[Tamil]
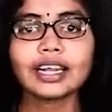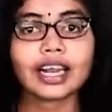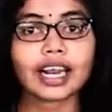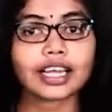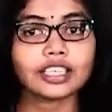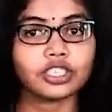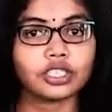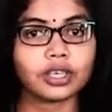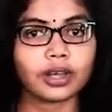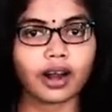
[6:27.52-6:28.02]

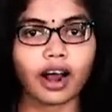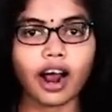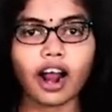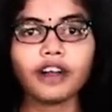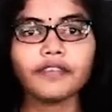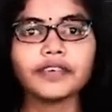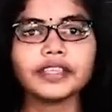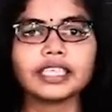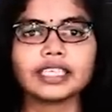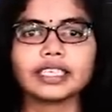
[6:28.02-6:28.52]
ரஷ்ய
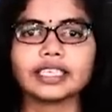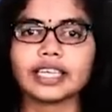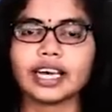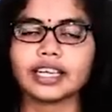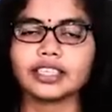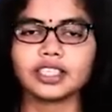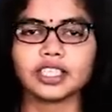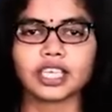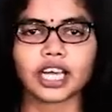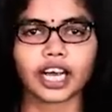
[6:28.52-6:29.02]
இராணுவத்துக்கு
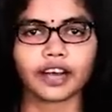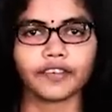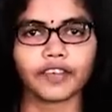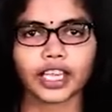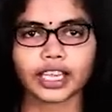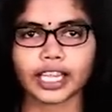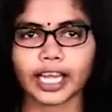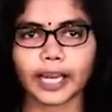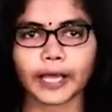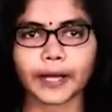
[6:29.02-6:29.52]

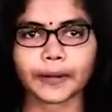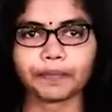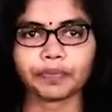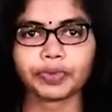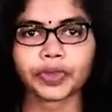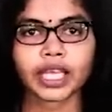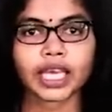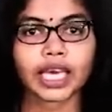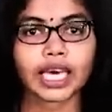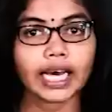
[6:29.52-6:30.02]
நன்றாகவே தெரியும்
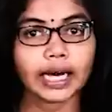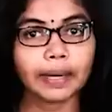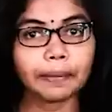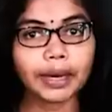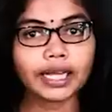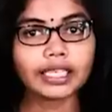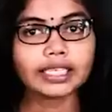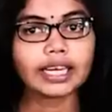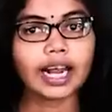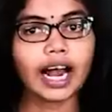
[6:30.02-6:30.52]

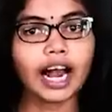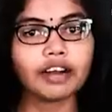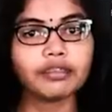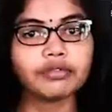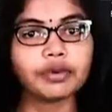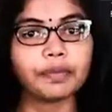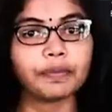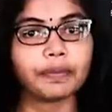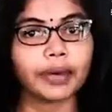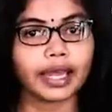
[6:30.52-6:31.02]
எமது
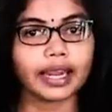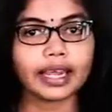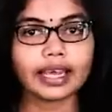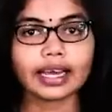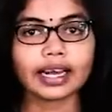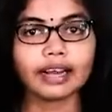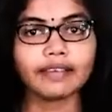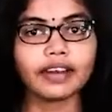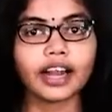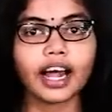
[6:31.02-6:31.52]
இராணுவம்
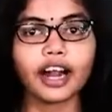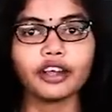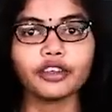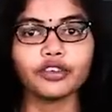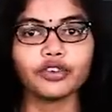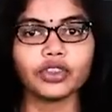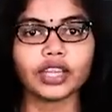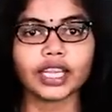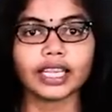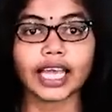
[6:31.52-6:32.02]
பெரிய அளவிலான
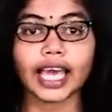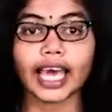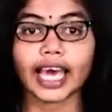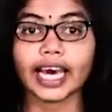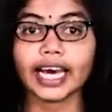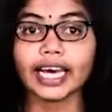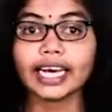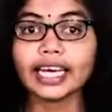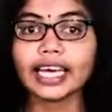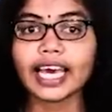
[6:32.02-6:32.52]
யுத்தத்தை
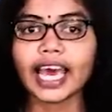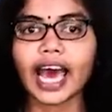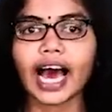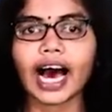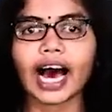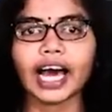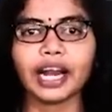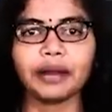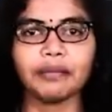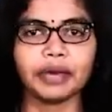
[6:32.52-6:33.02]
எங்கே
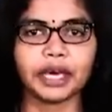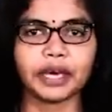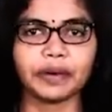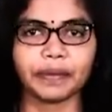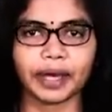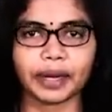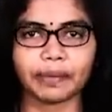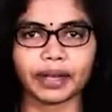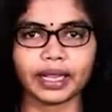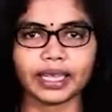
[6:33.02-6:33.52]

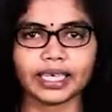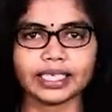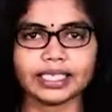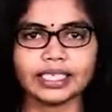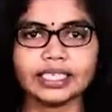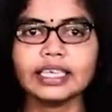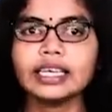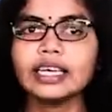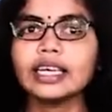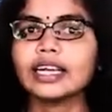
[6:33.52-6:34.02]
ஆரம்பிக்கும் என்பது
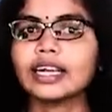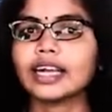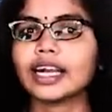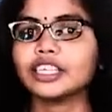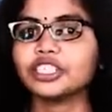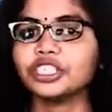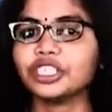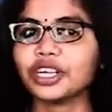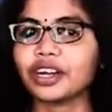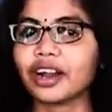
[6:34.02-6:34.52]

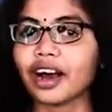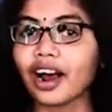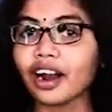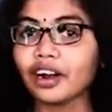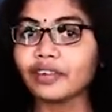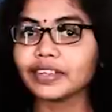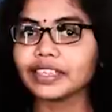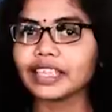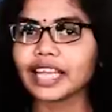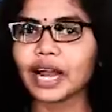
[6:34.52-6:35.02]
ரஷ்ய
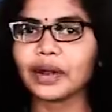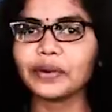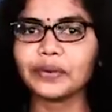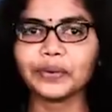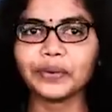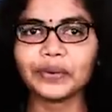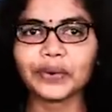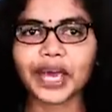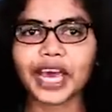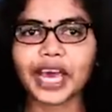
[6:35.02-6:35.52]
இராணுவத்தால்
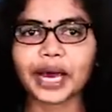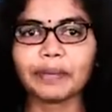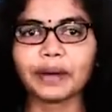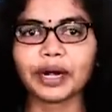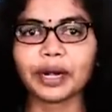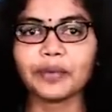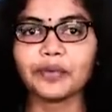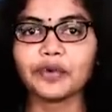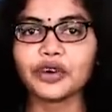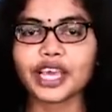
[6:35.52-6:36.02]

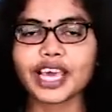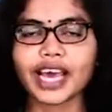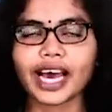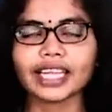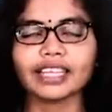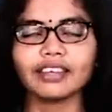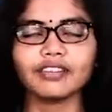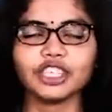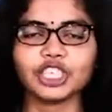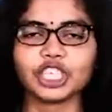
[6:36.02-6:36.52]
ஊகிக்கப்பட
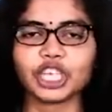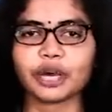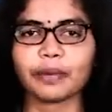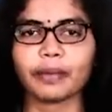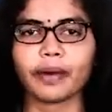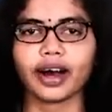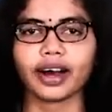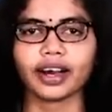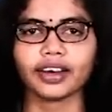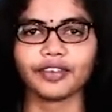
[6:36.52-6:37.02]
முடியாத
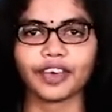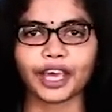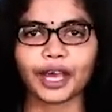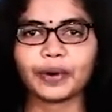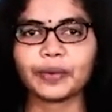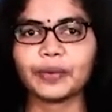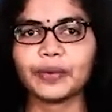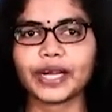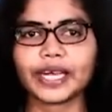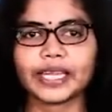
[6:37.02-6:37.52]
விஷயமாகவே
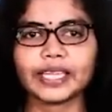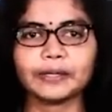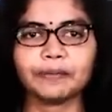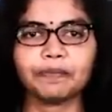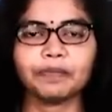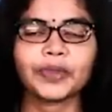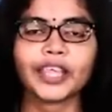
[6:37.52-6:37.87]
உள்ளது